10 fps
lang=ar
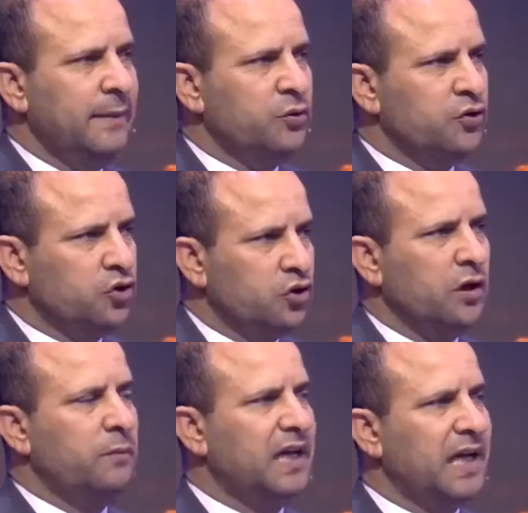عام تونس
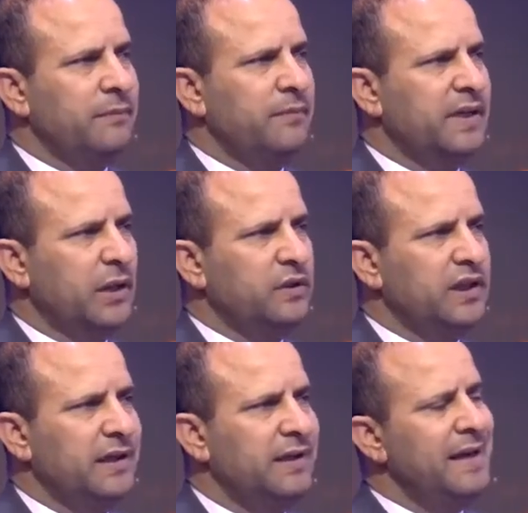الشغل بالرغم من
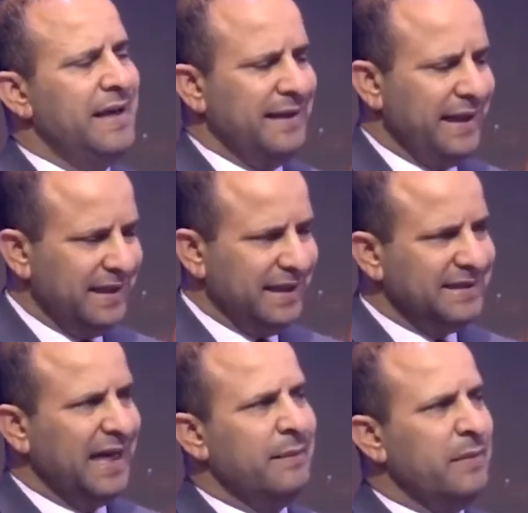كونه يعني
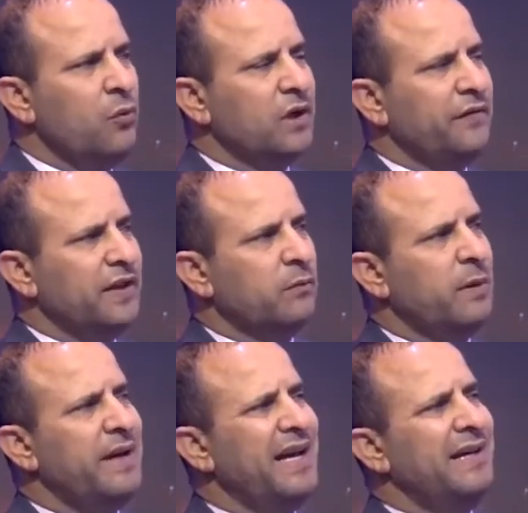انتحى موقفا
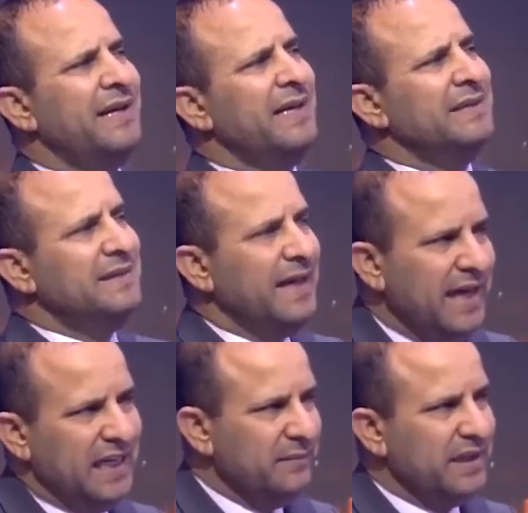ربما
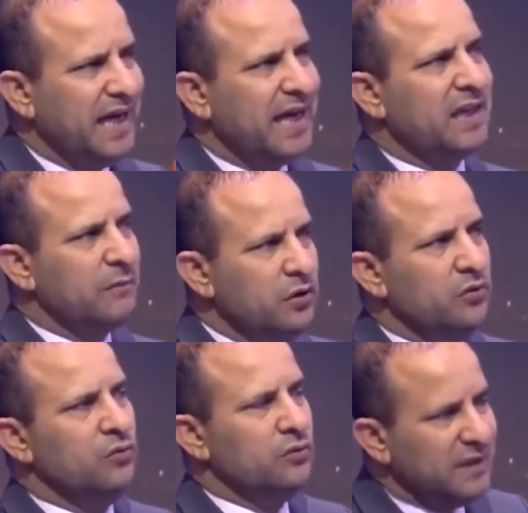داعما اكثر
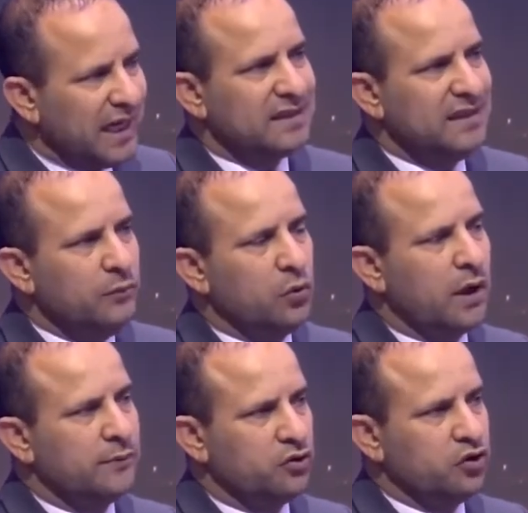منه نقدي منذ
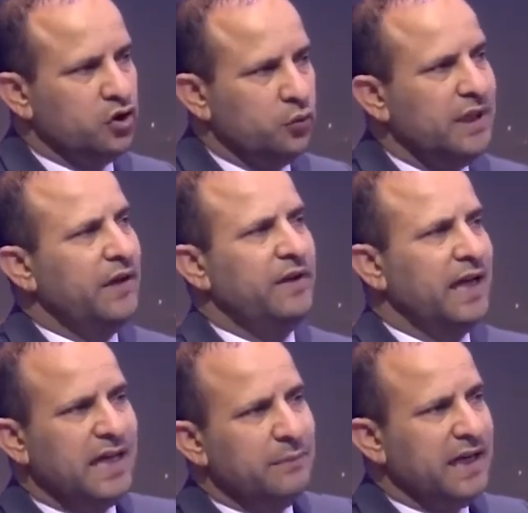25 جويليه في
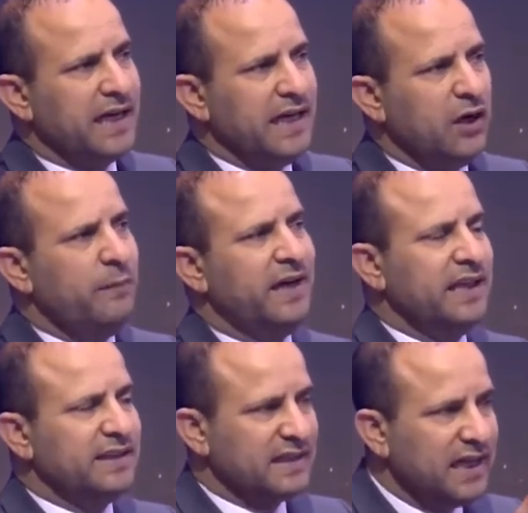الايام الاخيره وبعد
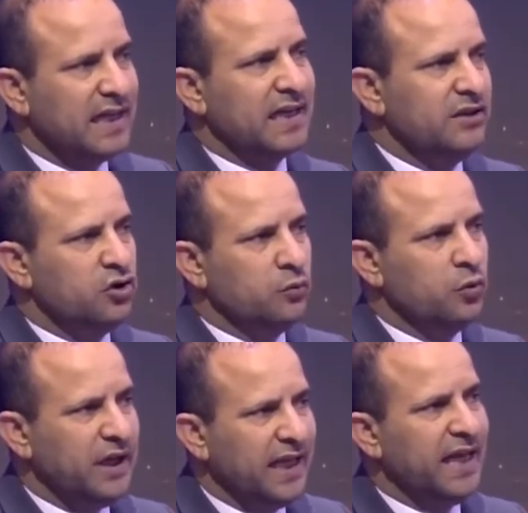اصرار رئيس
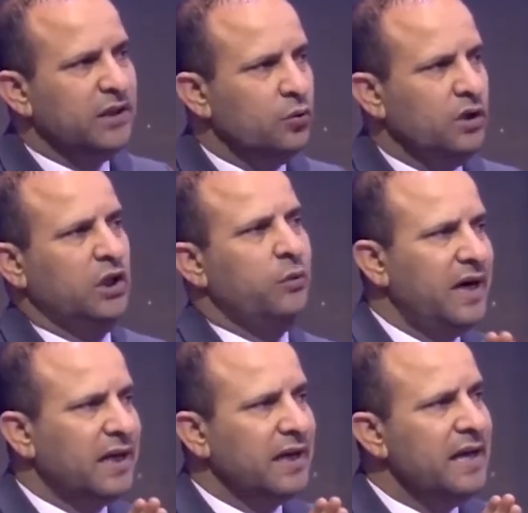الجمهوريه على انه
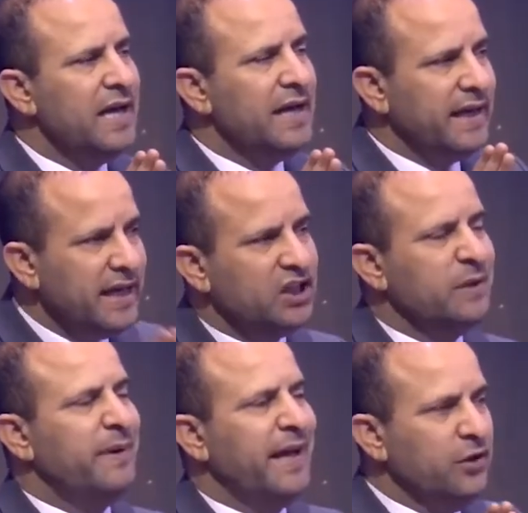الحوار
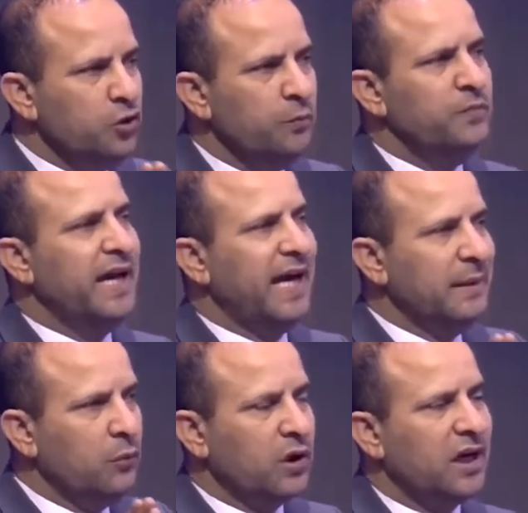يجب ان يبنى
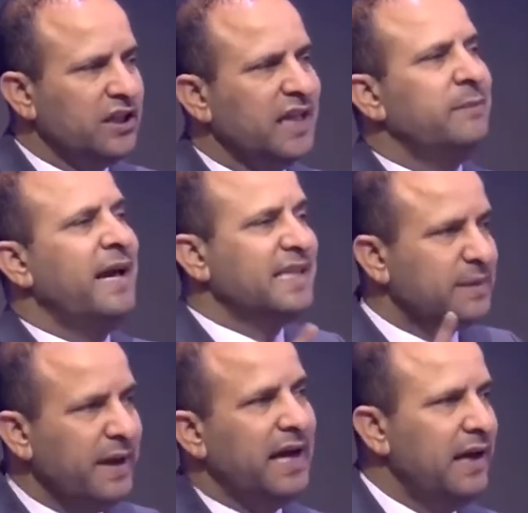على مخرجات ما
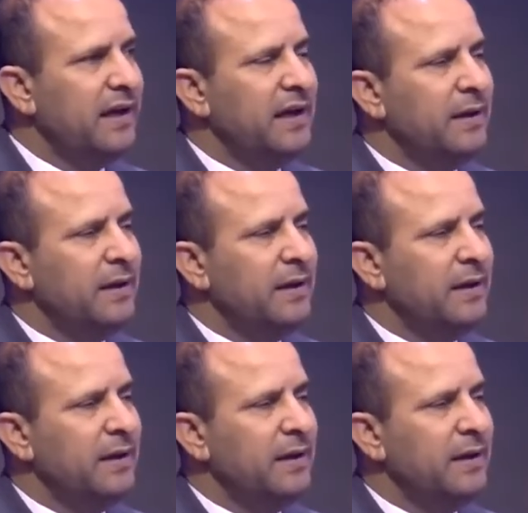اسماها